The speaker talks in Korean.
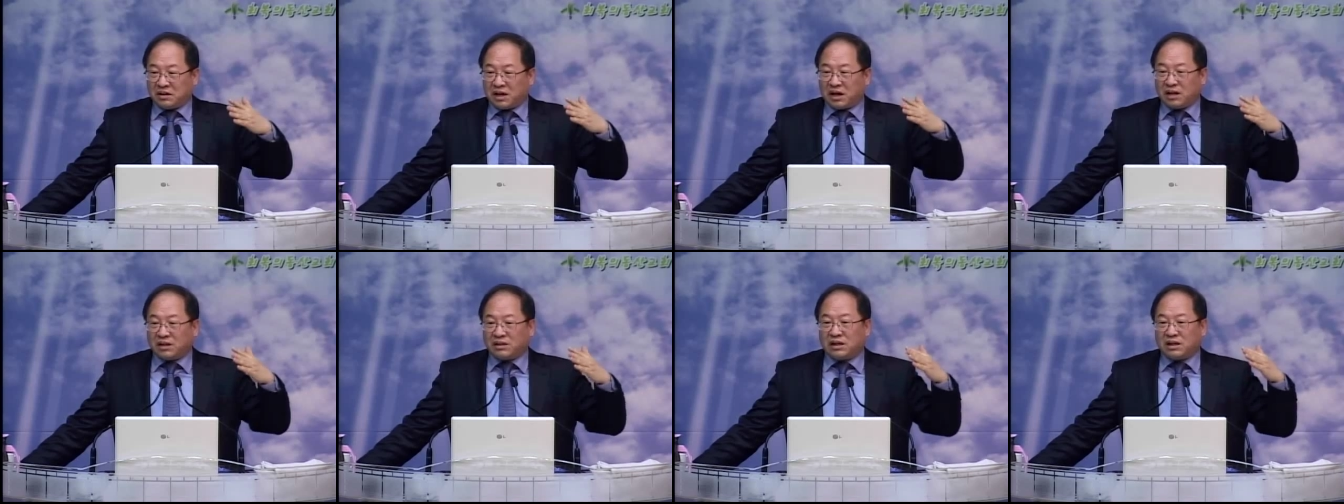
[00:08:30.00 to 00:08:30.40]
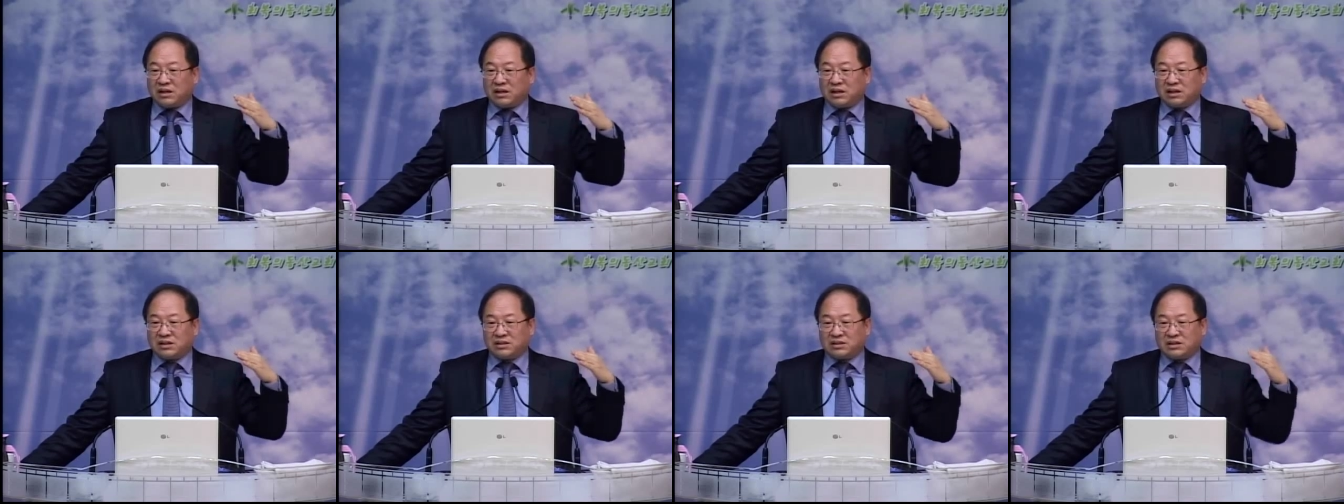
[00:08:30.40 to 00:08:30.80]

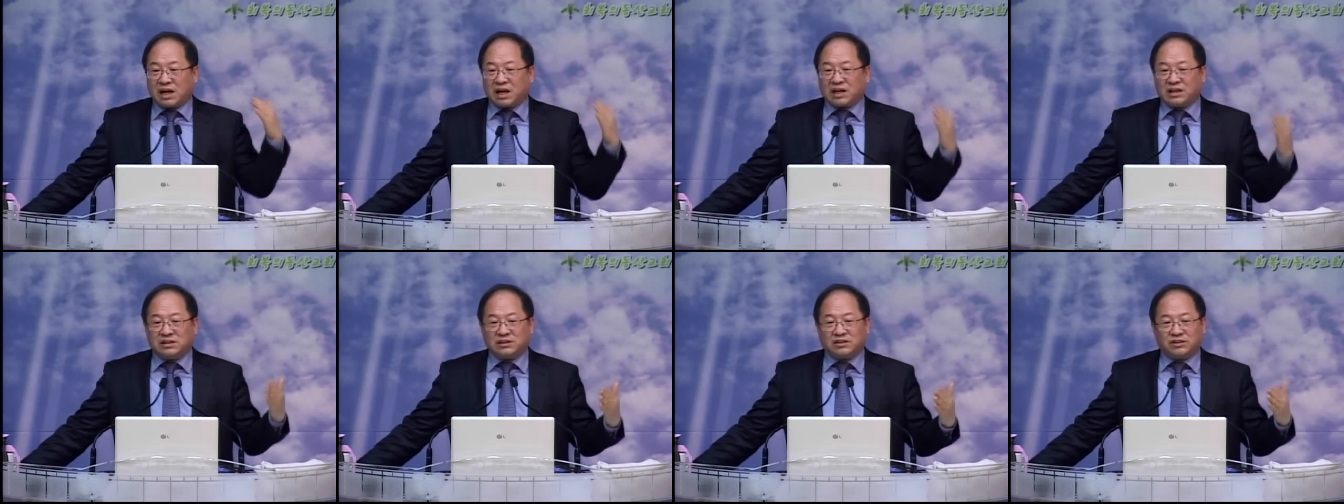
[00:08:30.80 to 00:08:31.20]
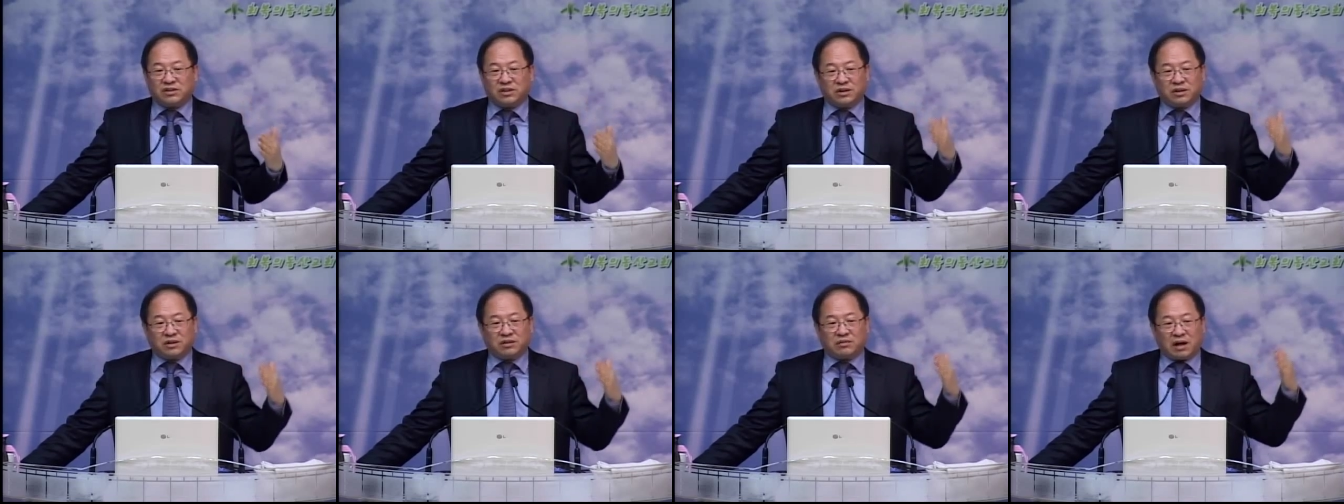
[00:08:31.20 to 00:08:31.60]
하나의
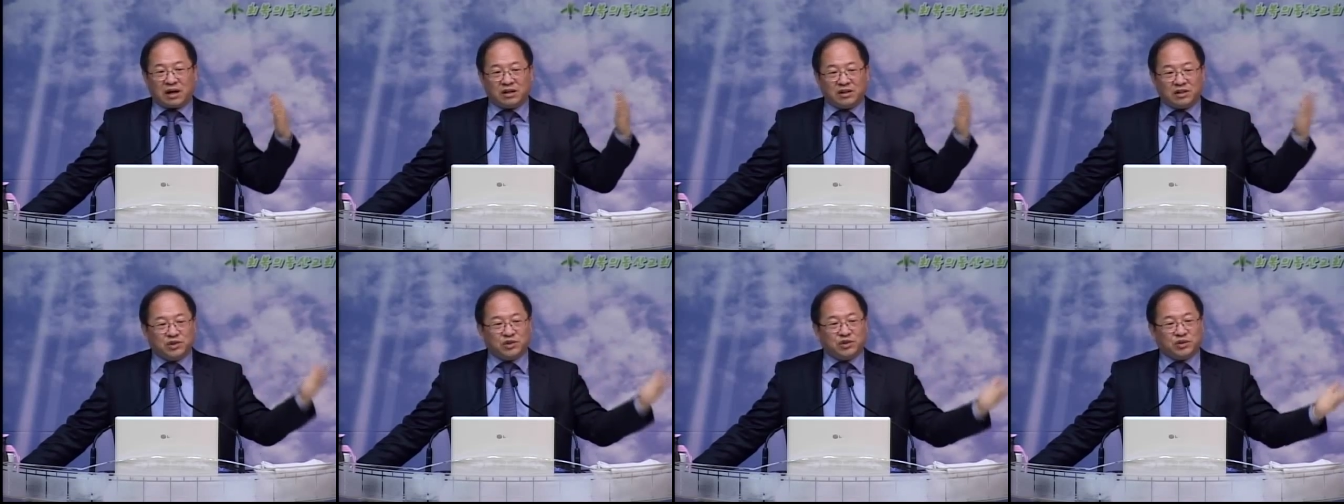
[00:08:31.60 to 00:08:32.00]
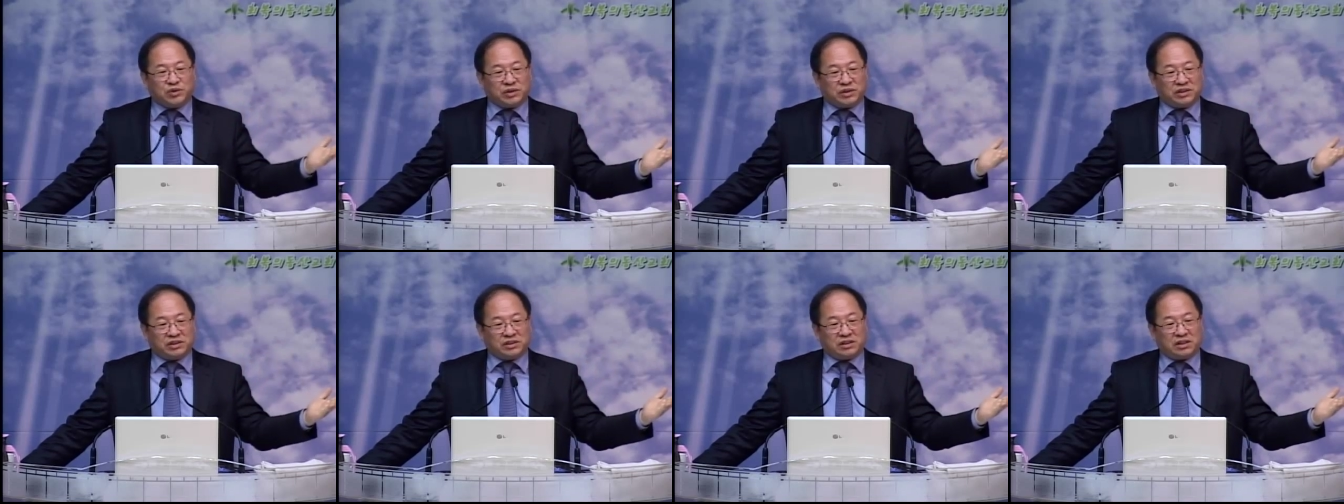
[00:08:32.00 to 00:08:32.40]
사인처럼
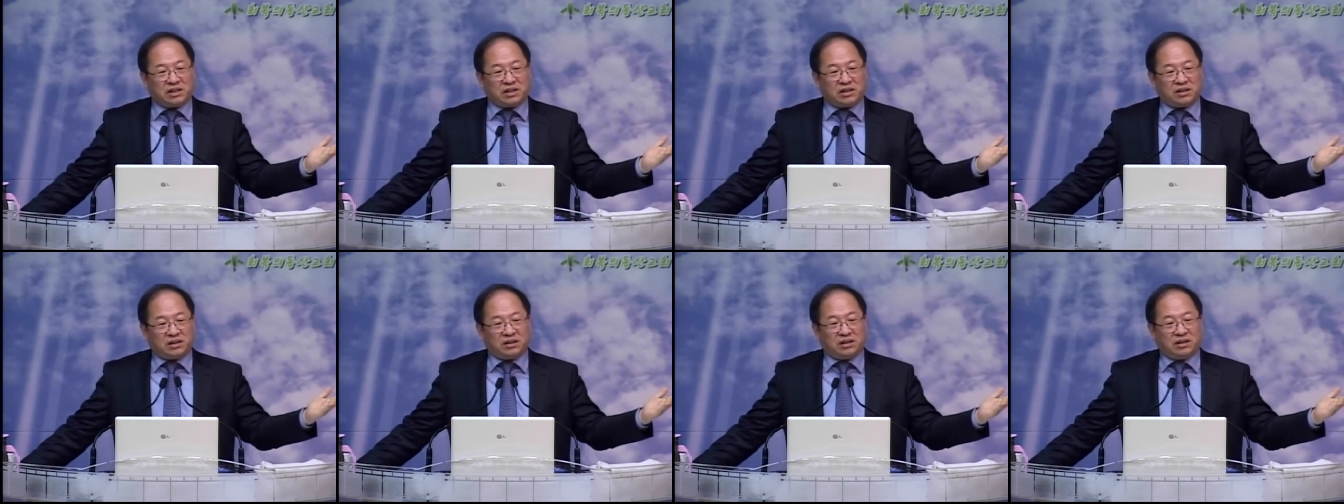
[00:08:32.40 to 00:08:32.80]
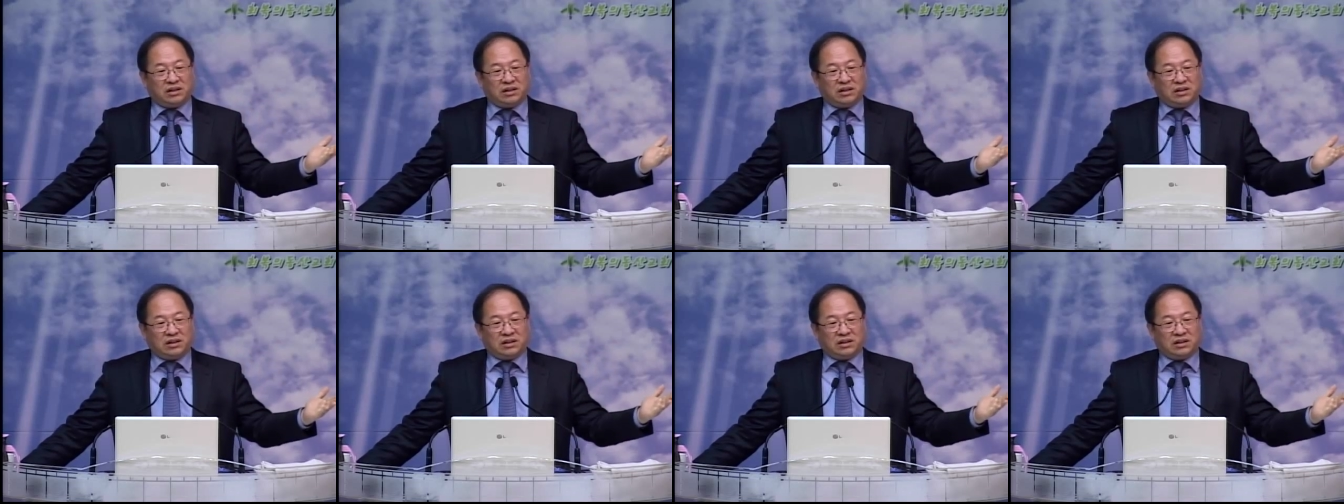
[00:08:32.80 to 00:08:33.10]
알려주고 있는데,